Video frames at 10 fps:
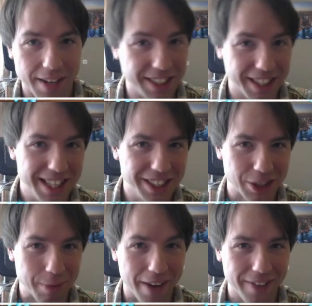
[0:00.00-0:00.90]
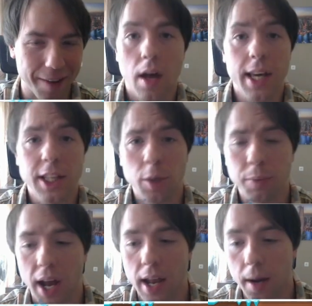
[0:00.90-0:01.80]
Интересно же, правда? Идем
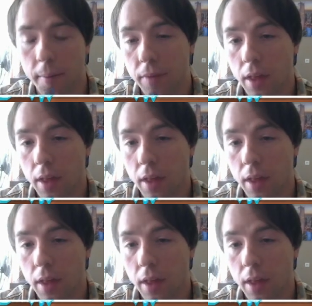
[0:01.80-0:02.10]
далее.